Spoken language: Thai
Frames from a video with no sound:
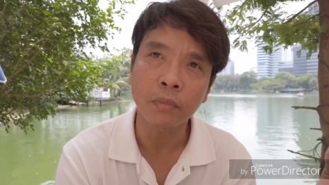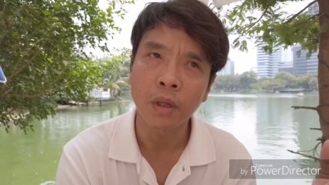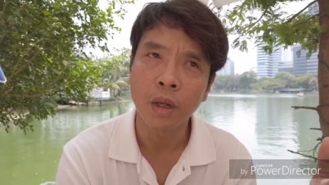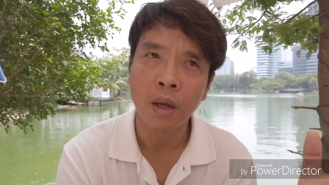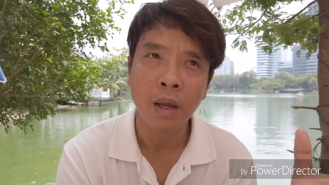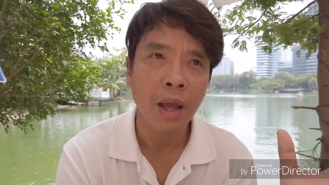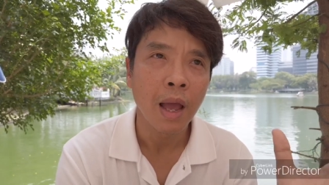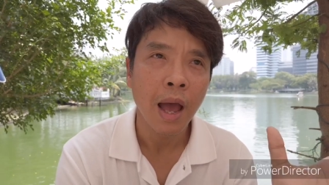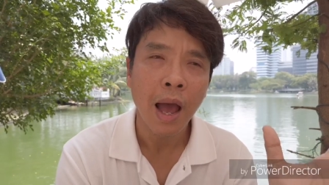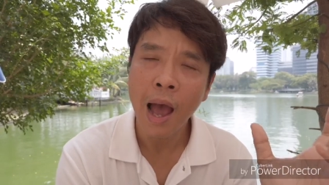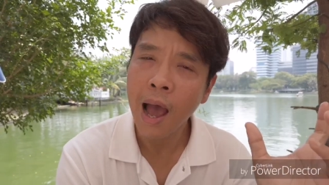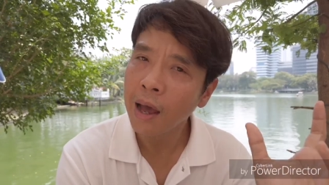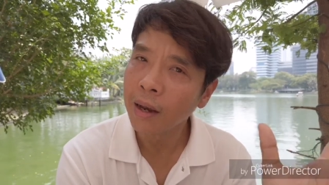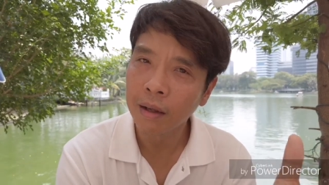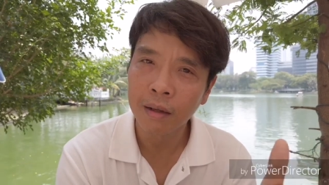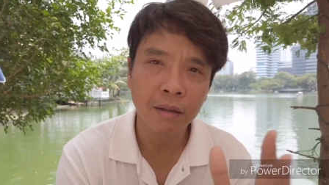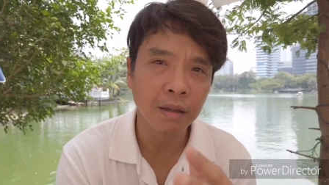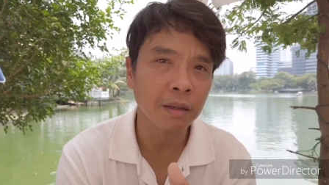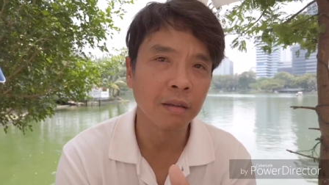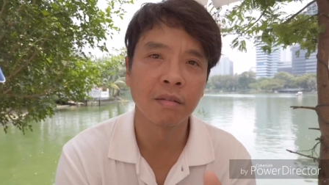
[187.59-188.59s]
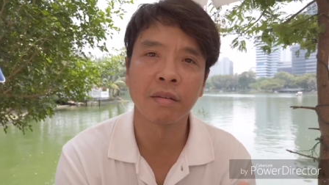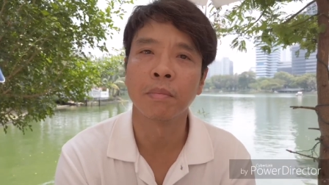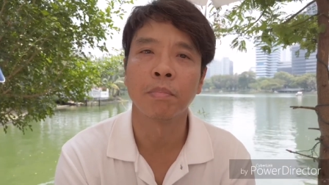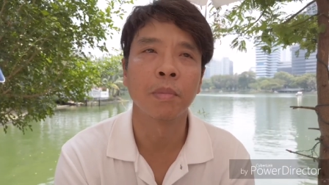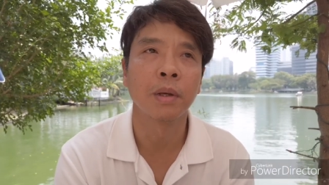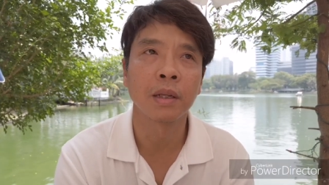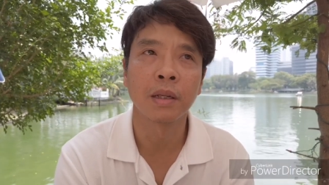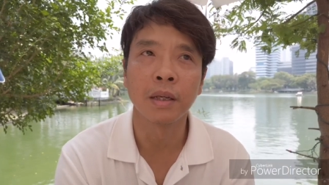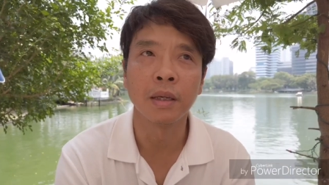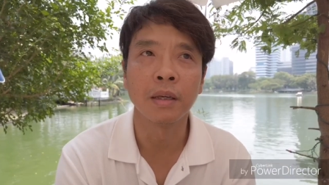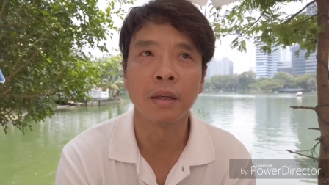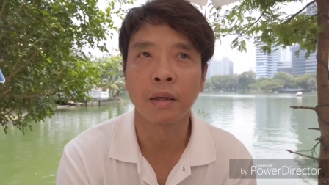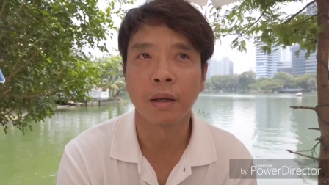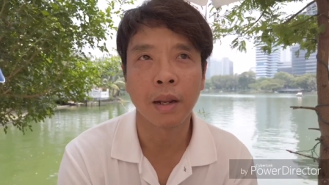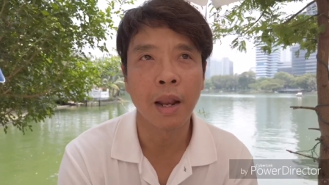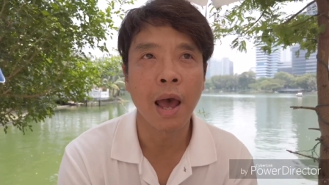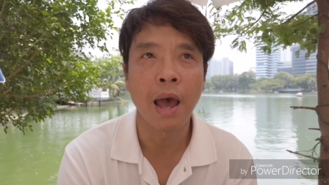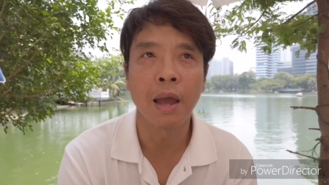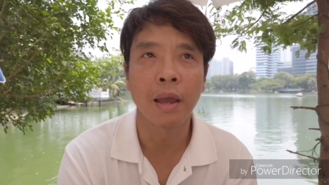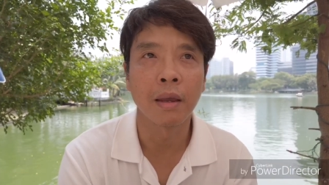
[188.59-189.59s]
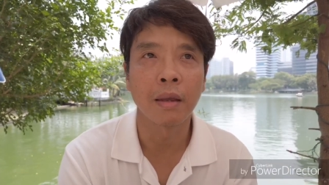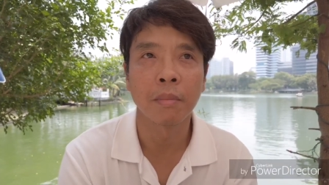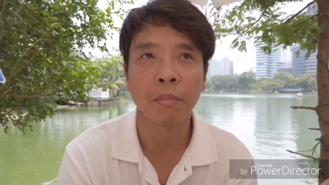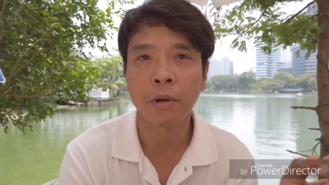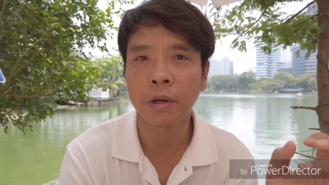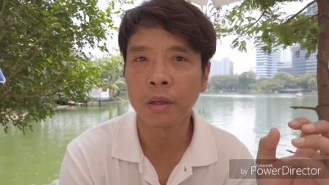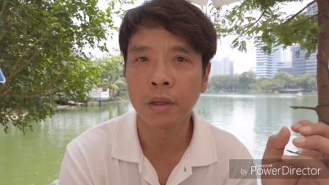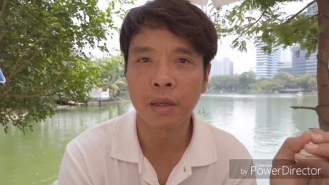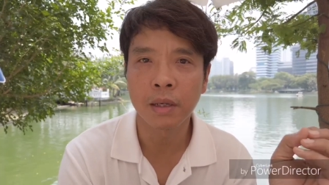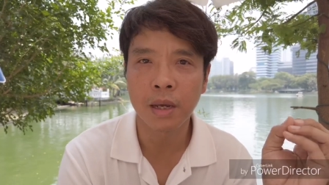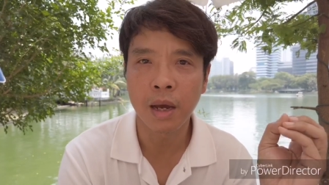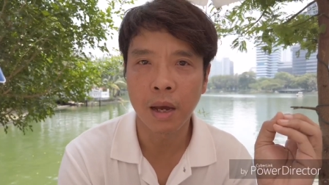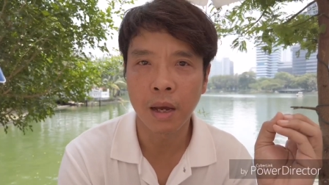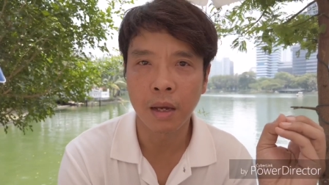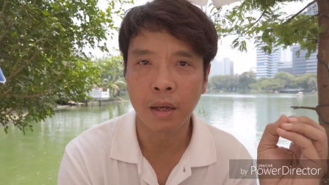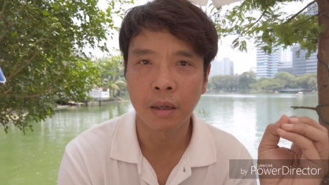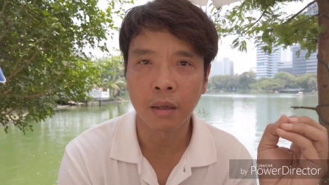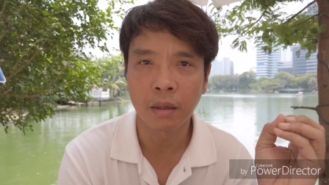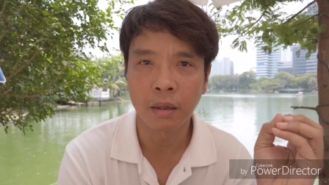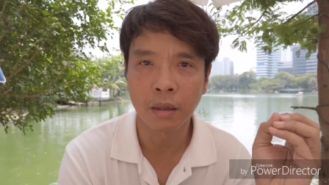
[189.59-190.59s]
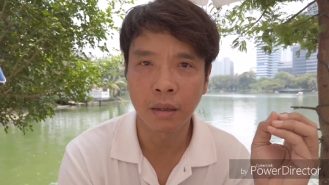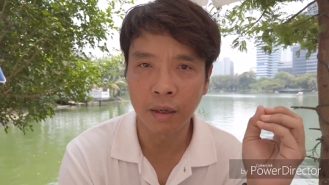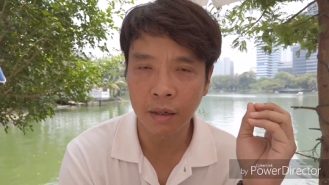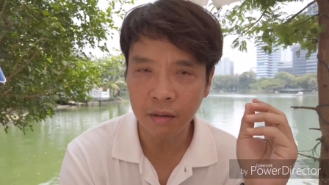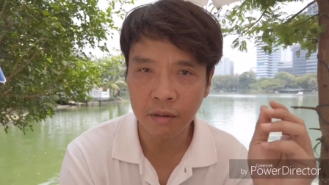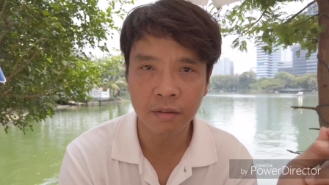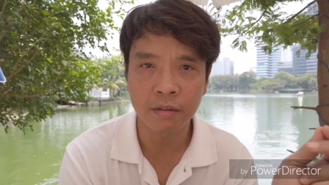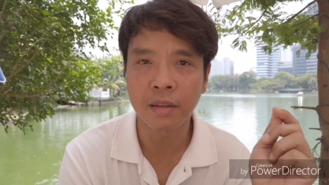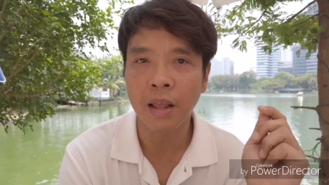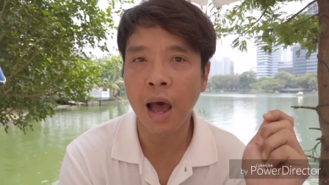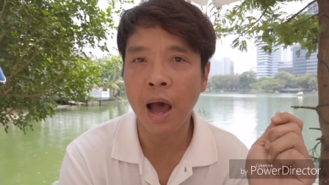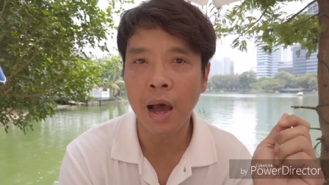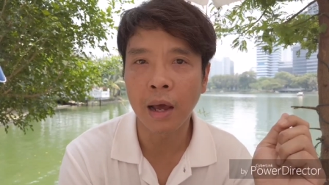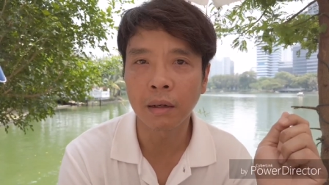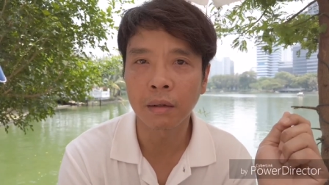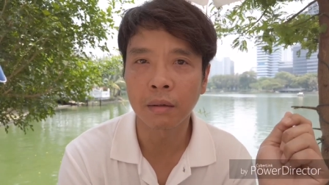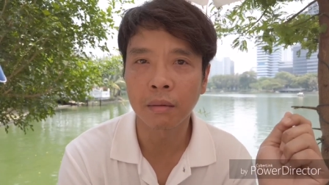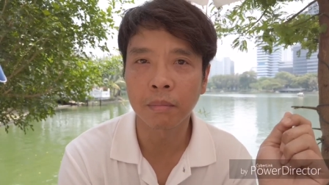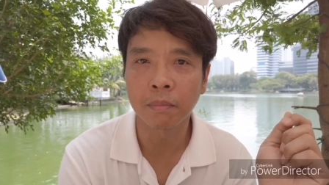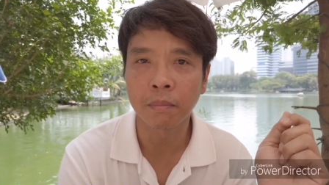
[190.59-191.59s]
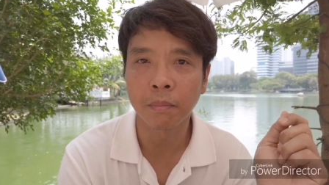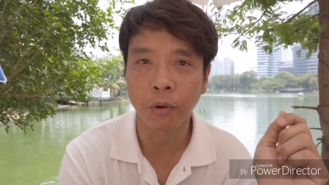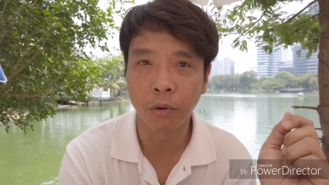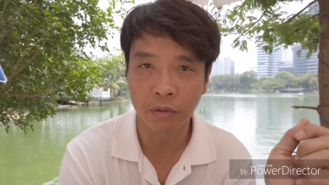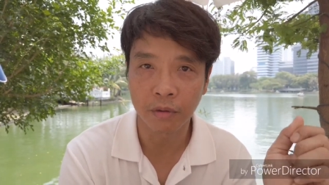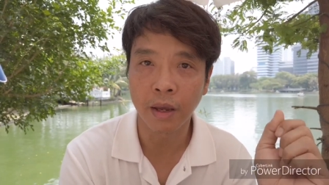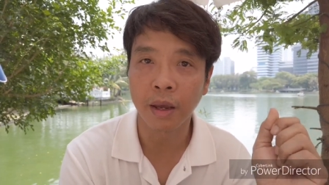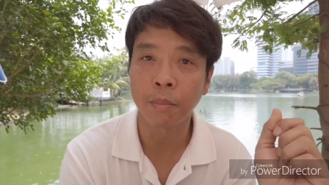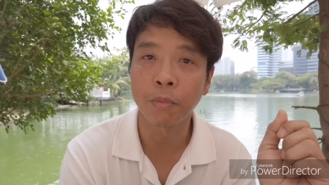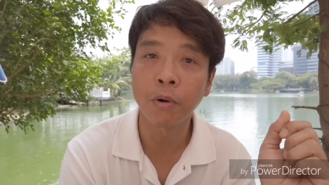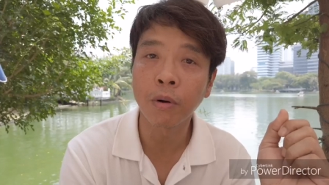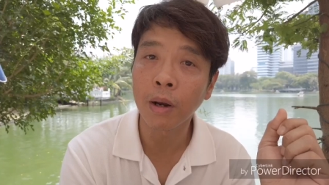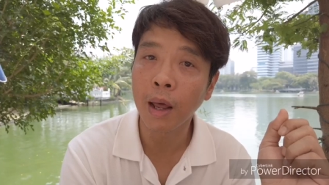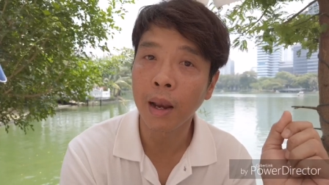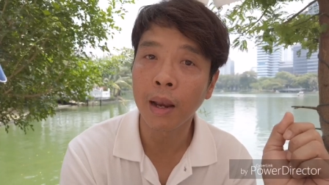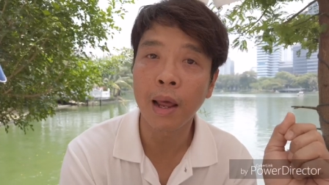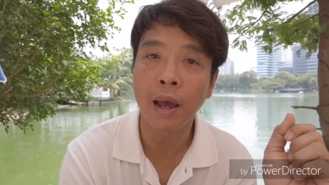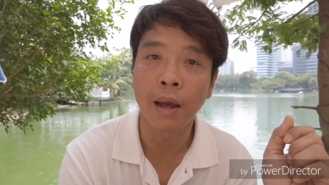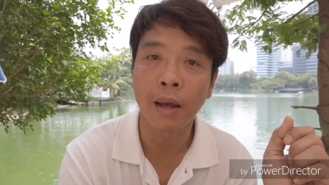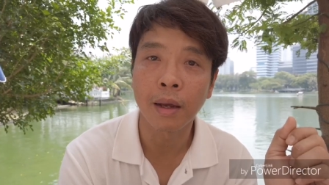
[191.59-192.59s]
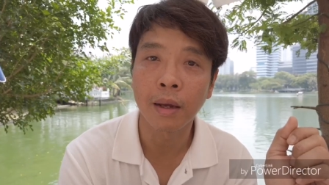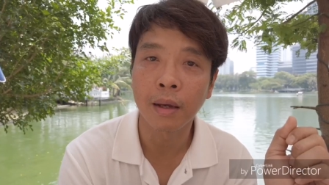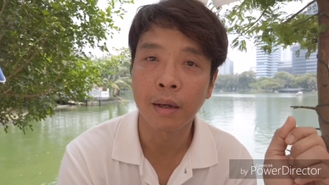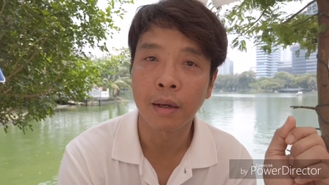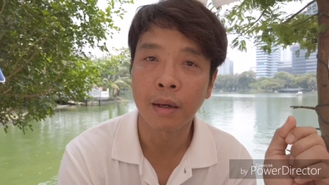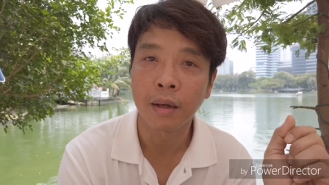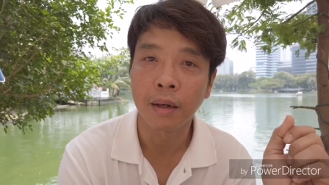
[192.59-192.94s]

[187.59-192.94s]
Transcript: 5 นาที 10 นาทีก็ได้ เพื่อที่จะคิกสตาร์ทโปรเซสพวกนั้นแหละ